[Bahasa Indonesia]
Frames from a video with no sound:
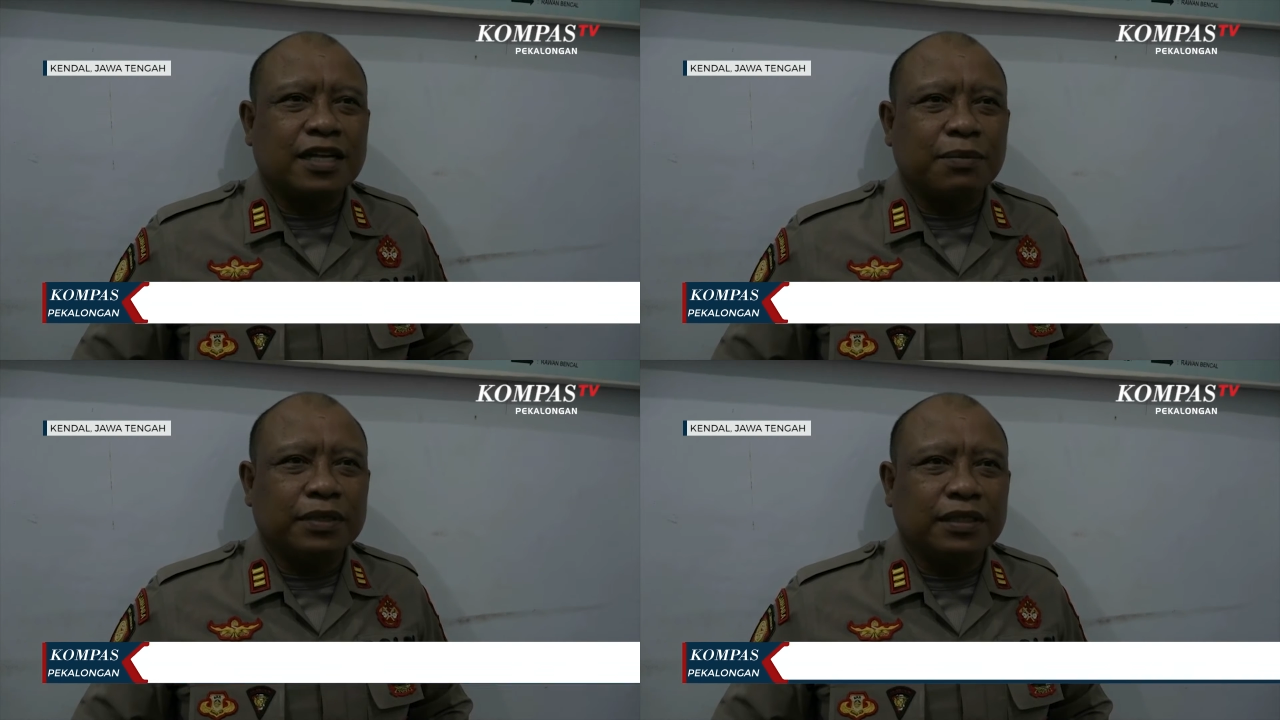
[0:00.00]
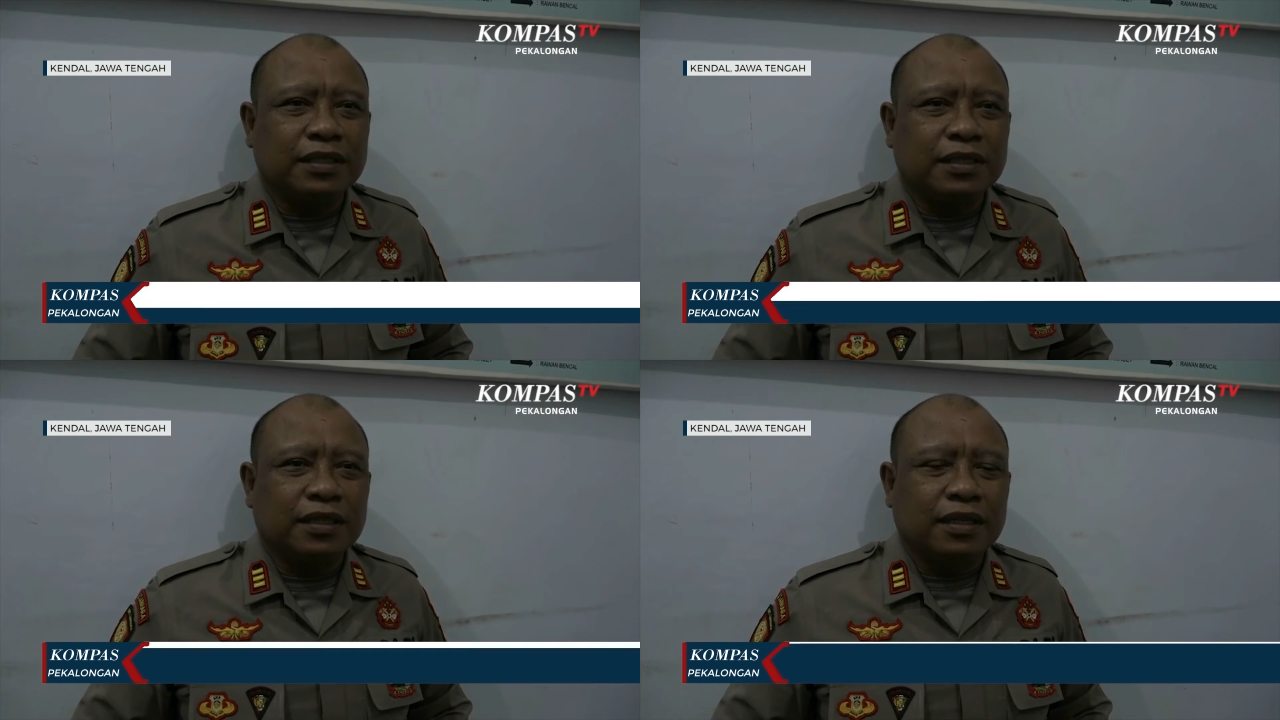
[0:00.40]
kami
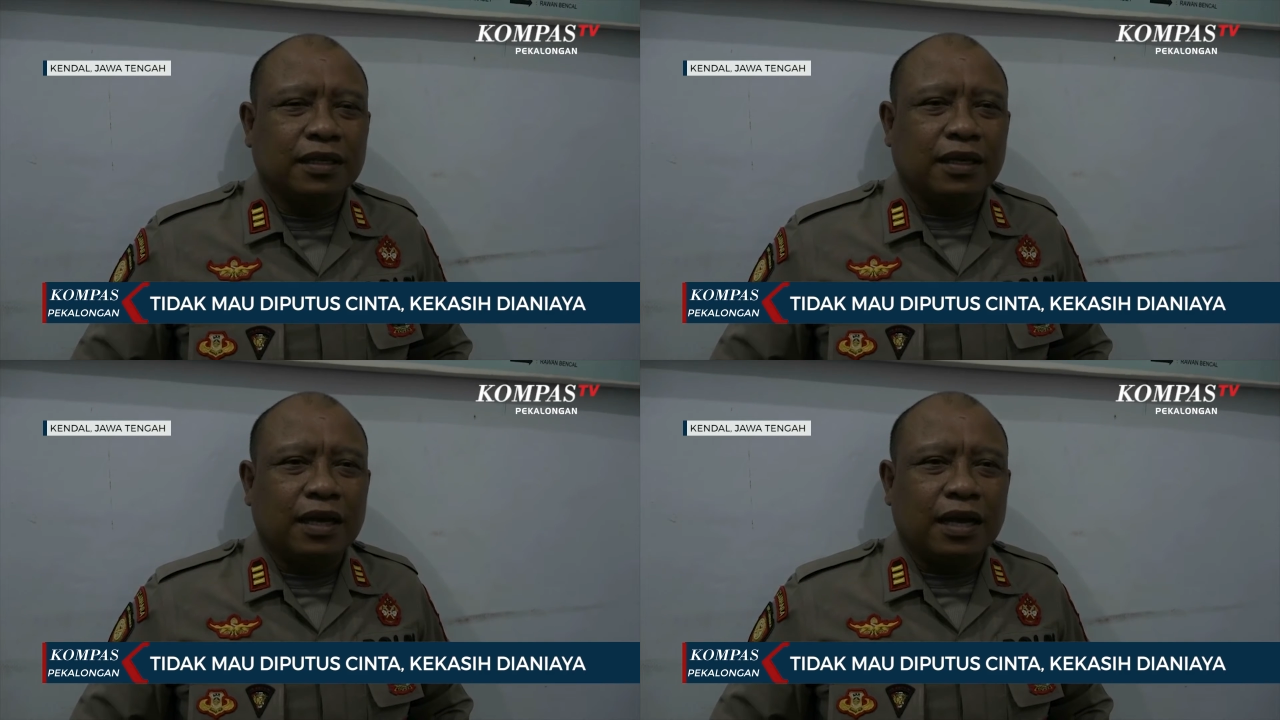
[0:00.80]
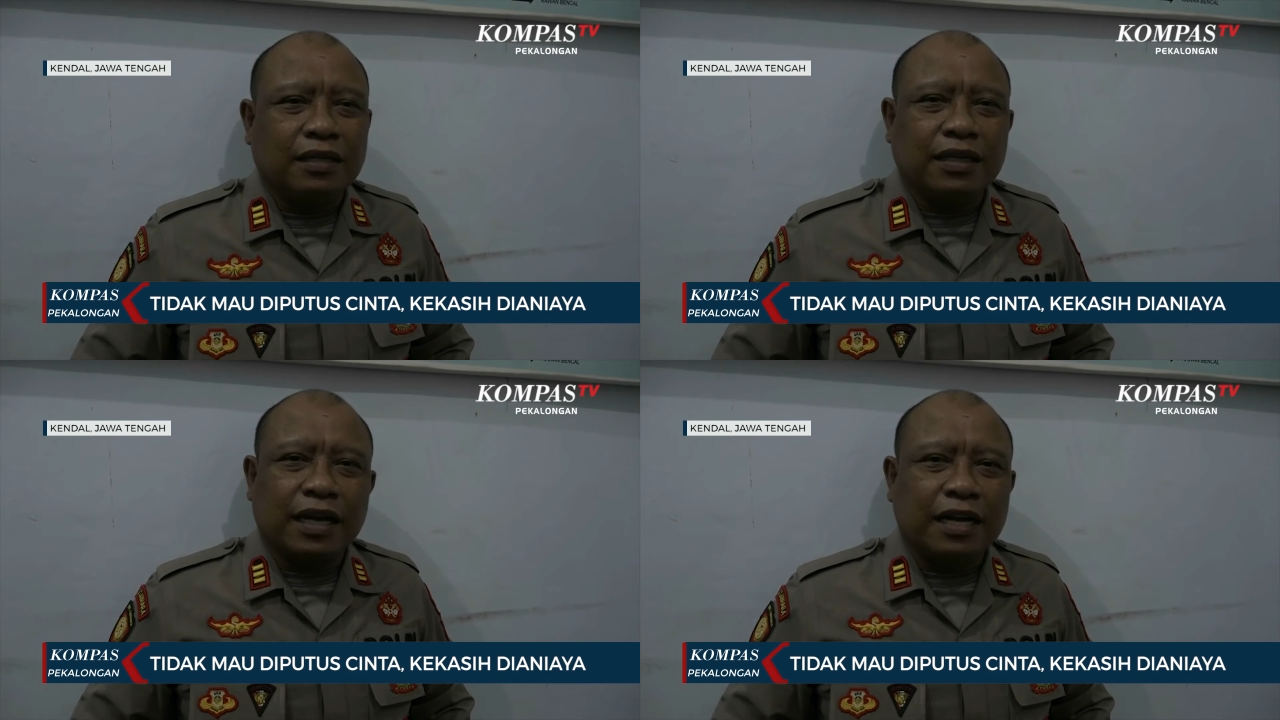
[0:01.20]

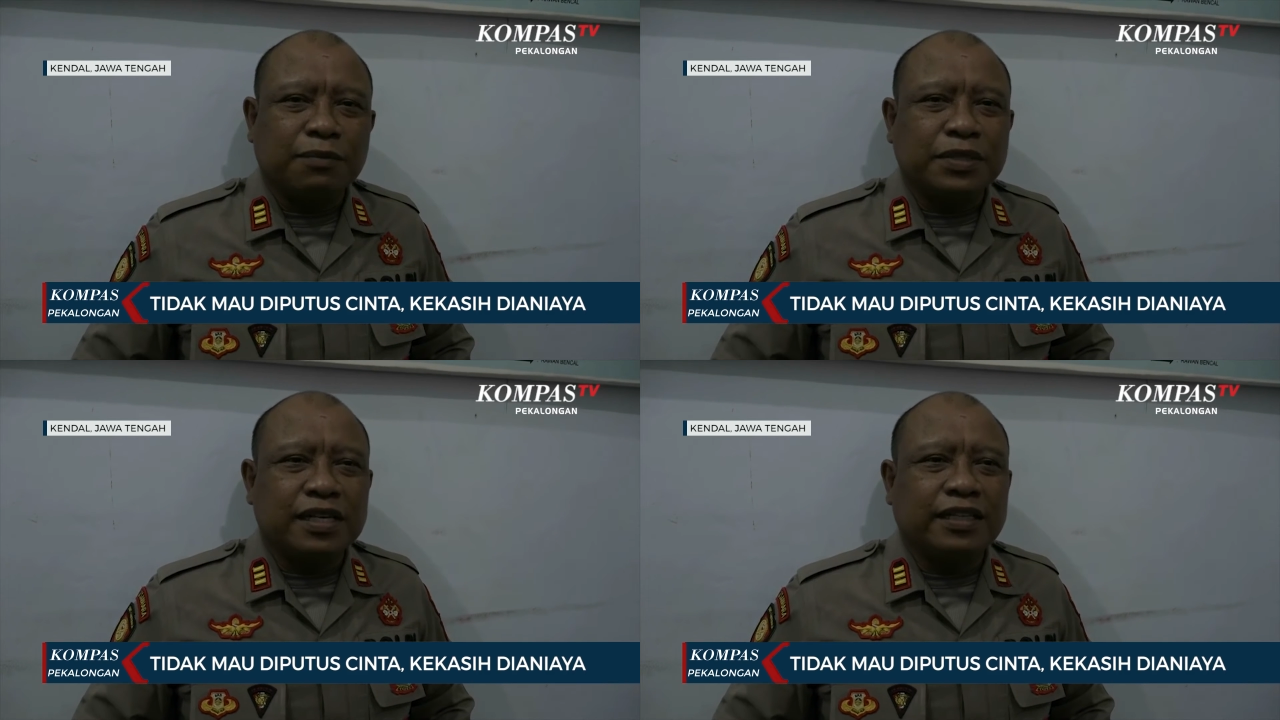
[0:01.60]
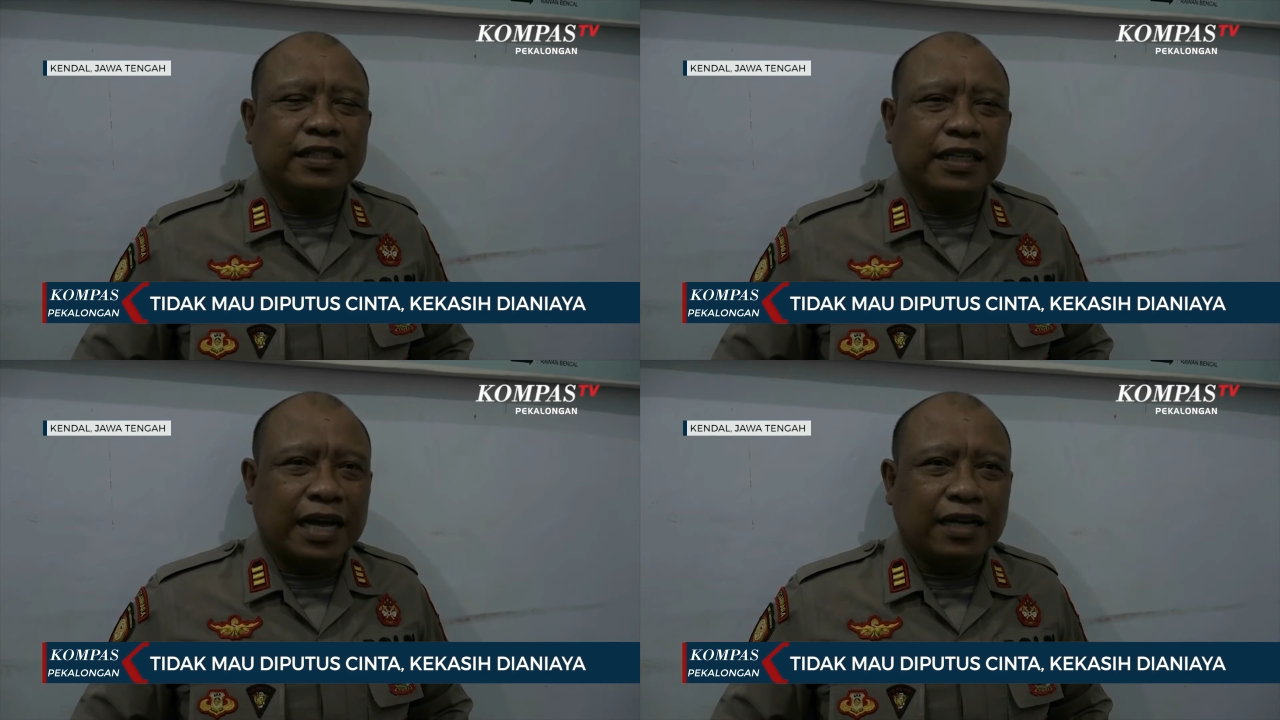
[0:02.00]
adakan
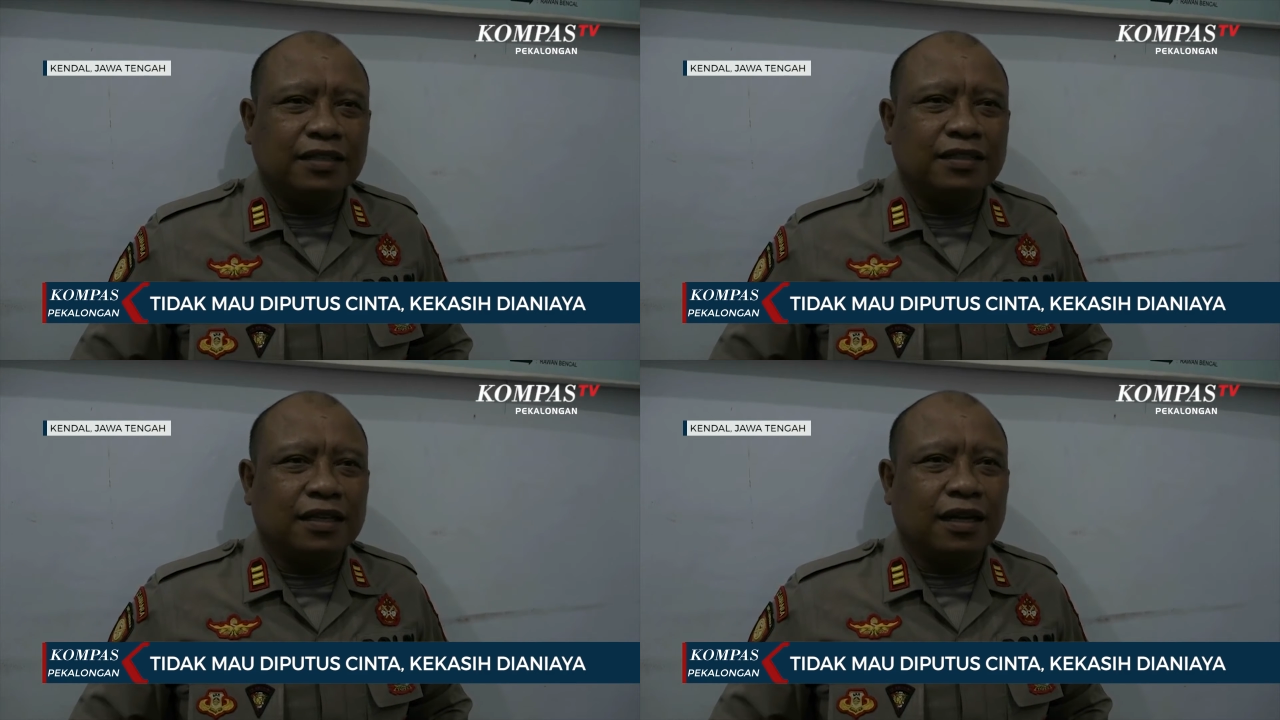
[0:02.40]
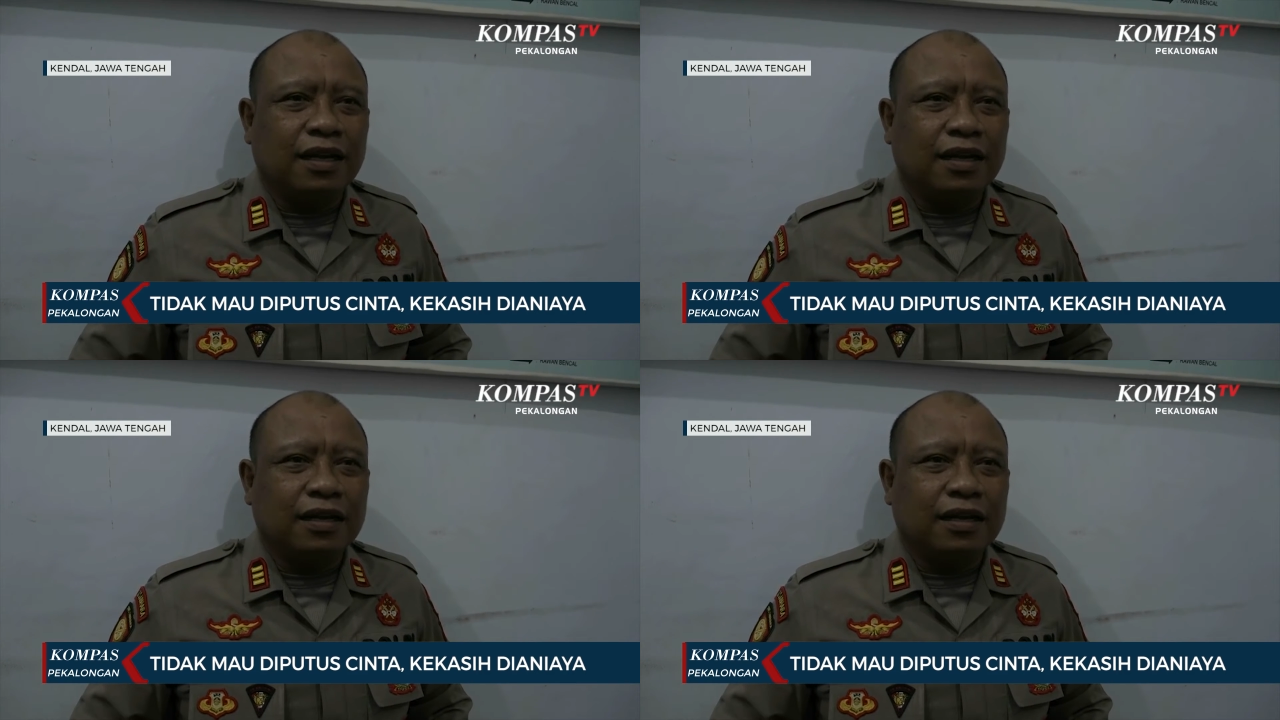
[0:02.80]
penyelidikan e,